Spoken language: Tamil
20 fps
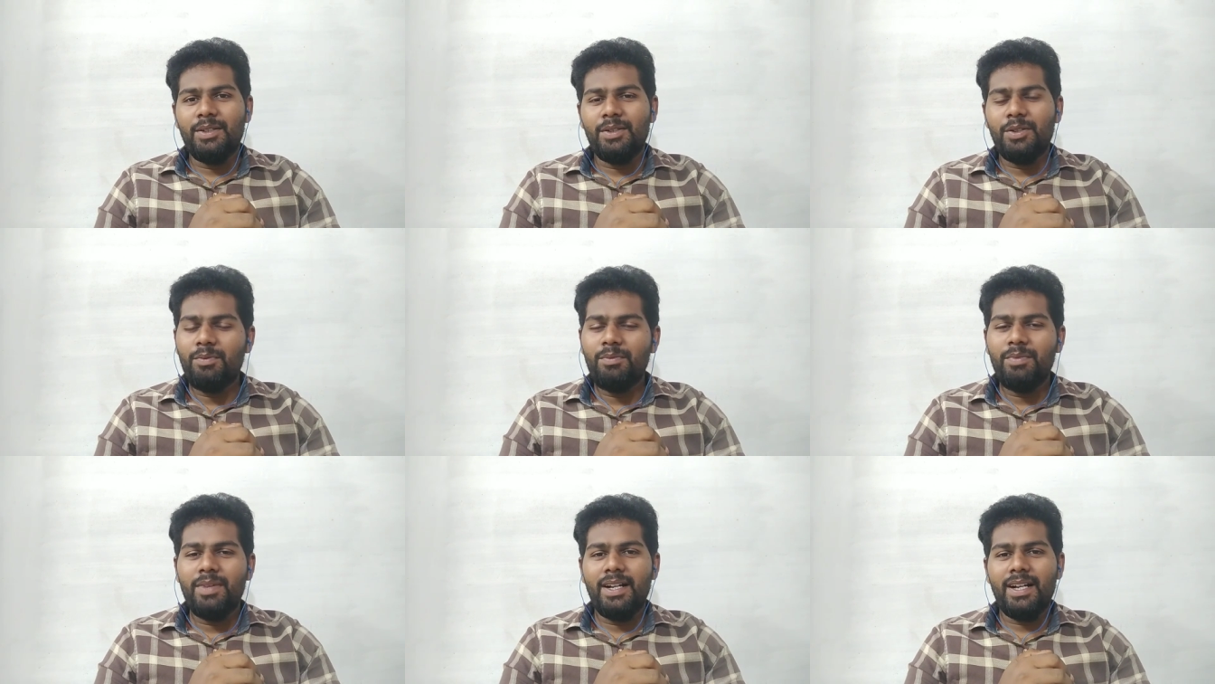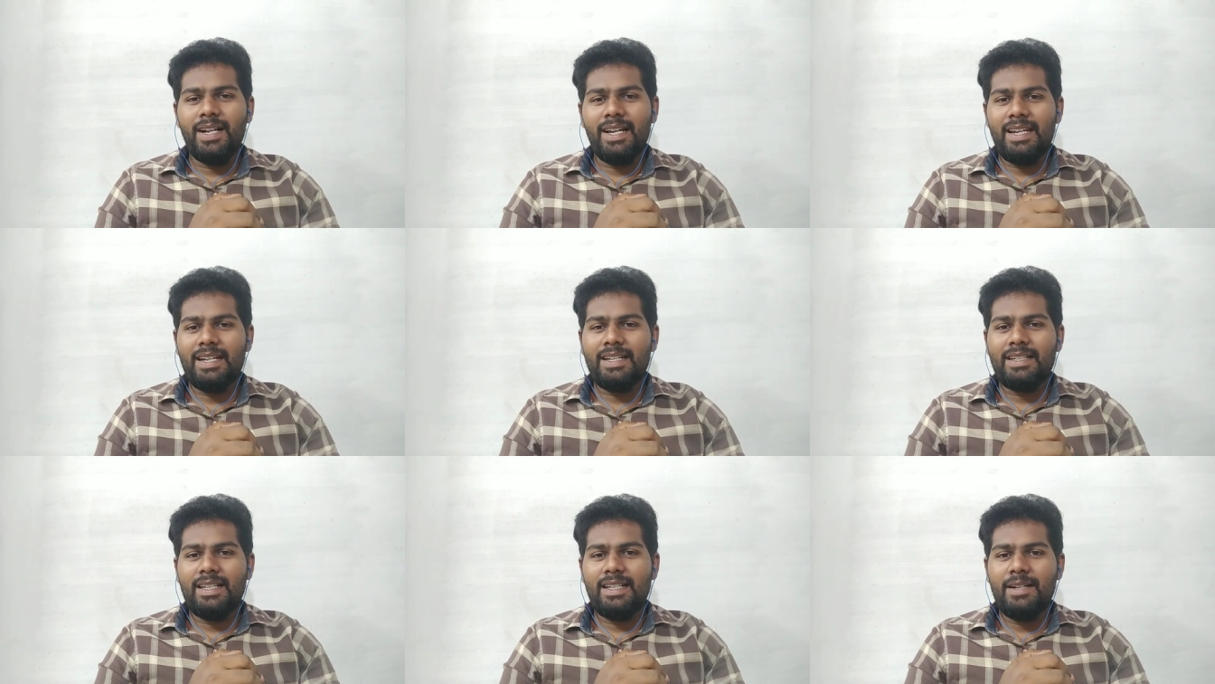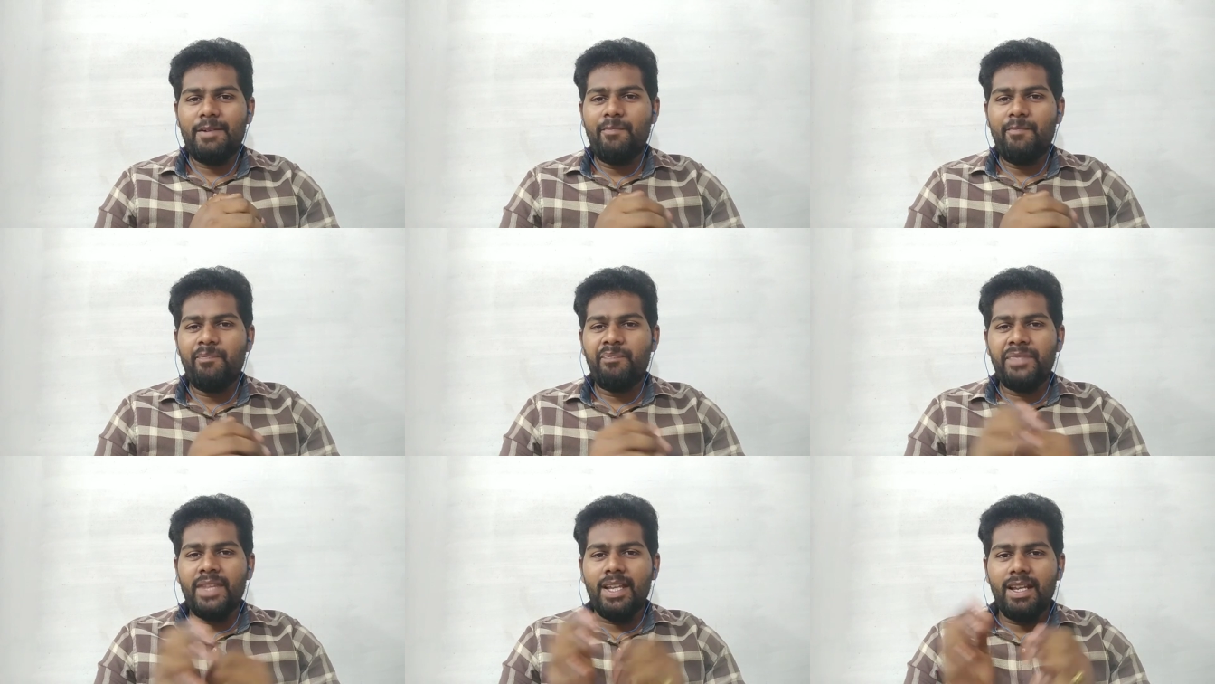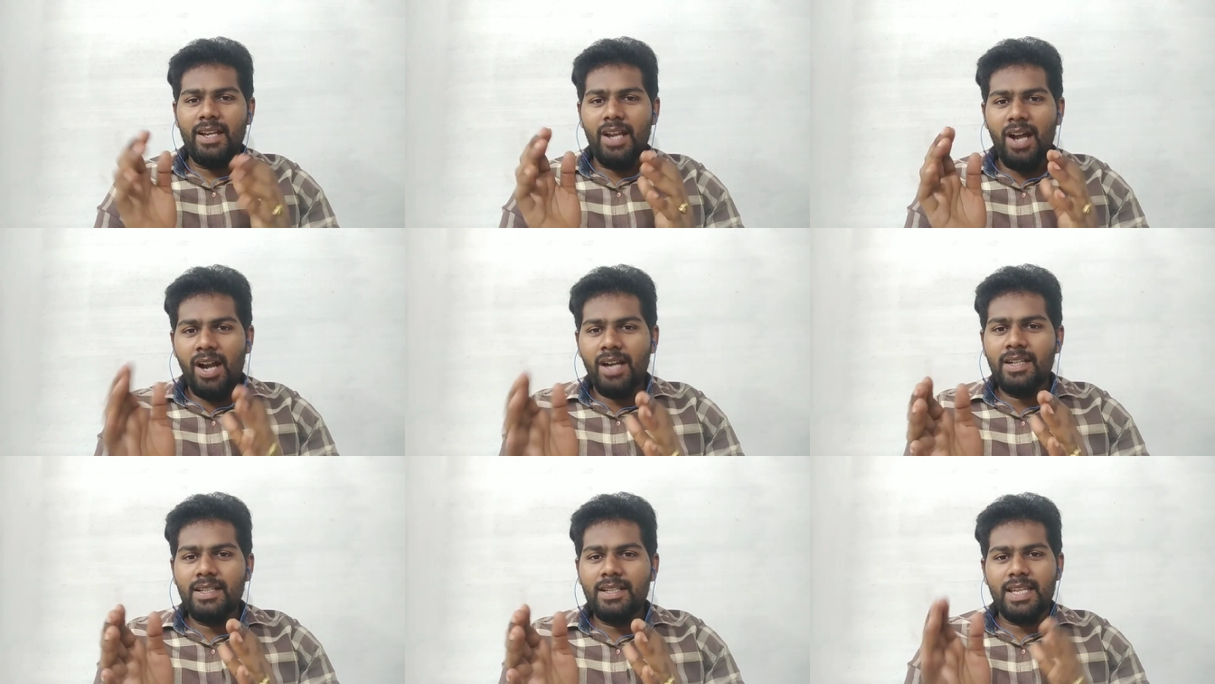ரொம்ப கரெக்டாக
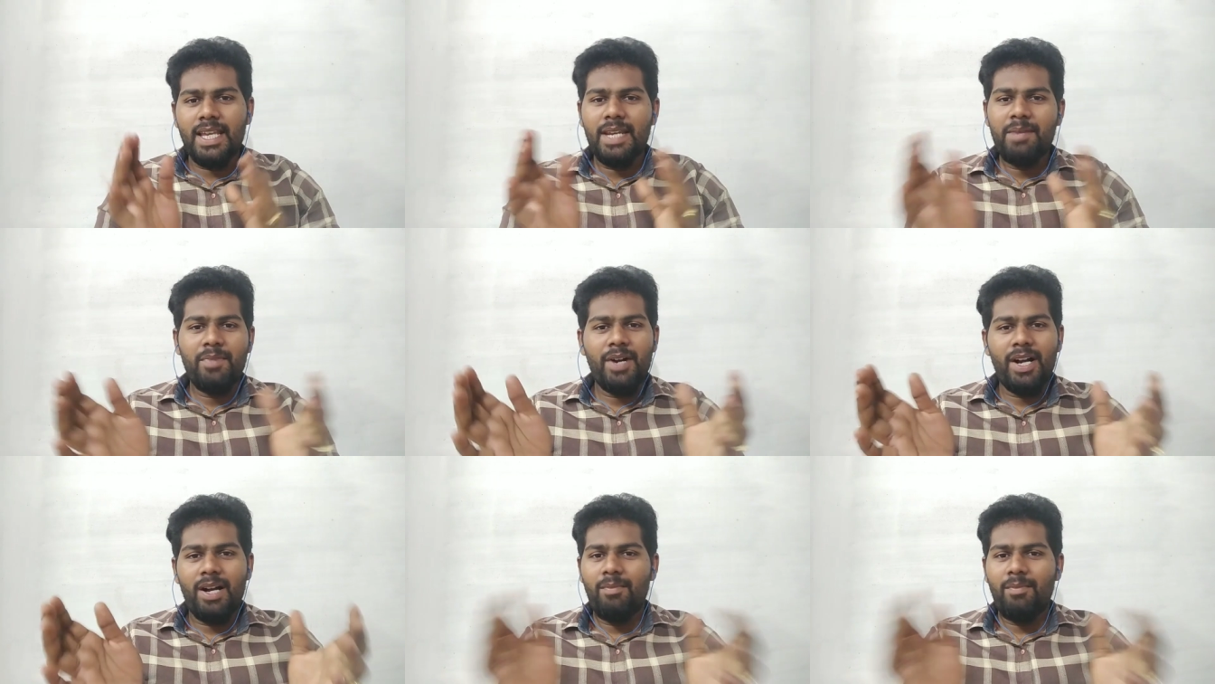நான்கு சரி